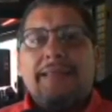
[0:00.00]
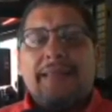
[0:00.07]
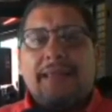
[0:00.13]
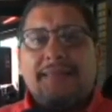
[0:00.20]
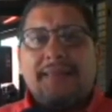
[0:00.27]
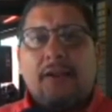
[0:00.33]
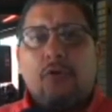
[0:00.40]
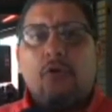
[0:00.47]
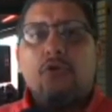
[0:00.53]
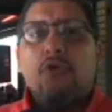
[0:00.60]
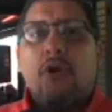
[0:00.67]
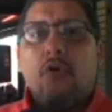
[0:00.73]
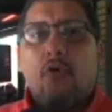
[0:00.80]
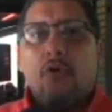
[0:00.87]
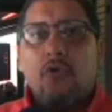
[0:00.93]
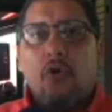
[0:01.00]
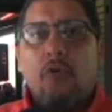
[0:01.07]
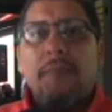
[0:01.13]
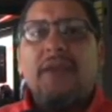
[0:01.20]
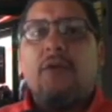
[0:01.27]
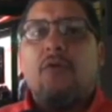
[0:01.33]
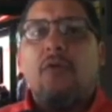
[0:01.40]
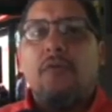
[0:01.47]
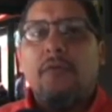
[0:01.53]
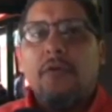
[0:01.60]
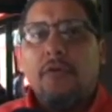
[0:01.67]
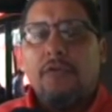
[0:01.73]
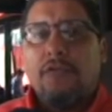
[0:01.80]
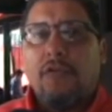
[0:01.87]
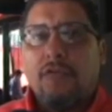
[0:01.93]
de Desarrollo Económico
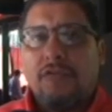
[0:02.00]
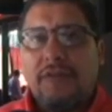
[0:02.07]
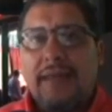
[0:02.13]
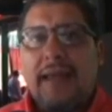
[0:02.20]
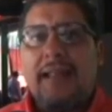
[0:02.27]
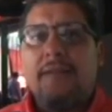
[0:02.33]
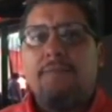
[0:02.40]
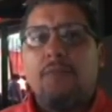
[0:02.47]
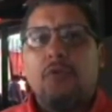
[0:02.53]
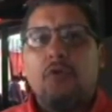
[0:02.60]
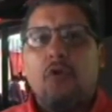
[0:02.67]
Social